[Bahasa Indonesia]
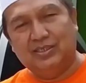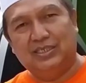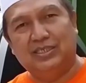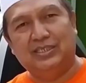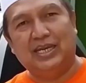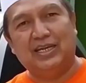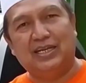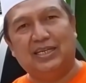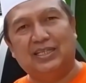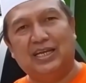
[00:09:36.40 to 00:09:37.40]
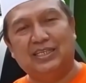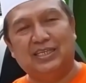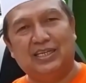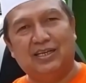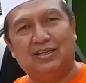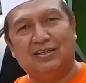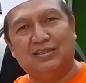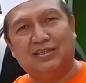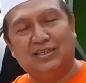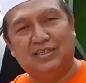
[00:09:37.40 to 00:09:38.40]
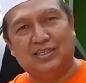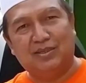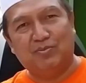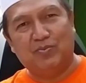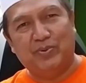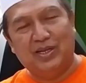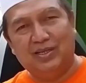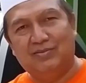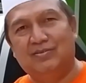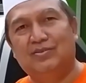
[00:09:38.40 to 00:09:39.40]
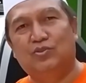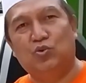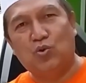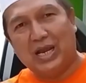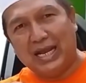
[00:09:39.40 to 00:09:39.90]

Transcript: di channel kita channel Rizky Mobil Tulung